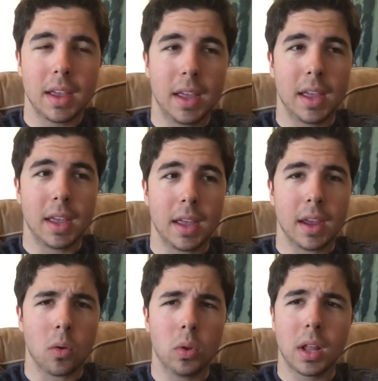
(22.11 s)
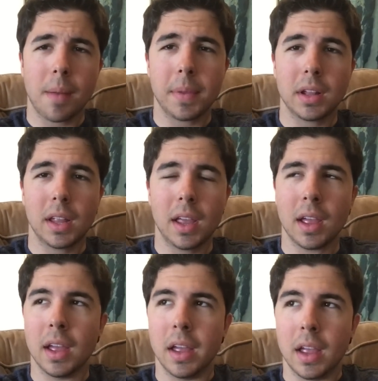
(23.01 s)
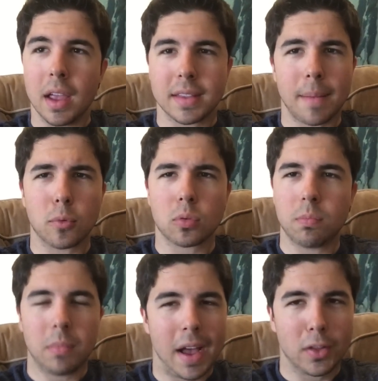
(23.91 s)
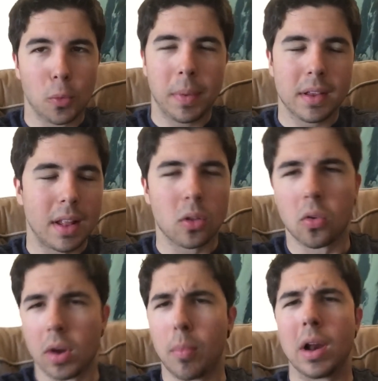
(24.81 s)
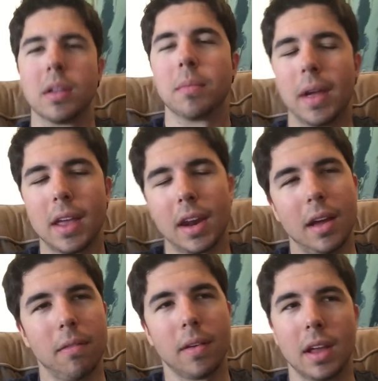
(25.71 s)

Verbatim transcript: eh, últimamente Estamos a tope tanto con Apocalipsis Minecraft,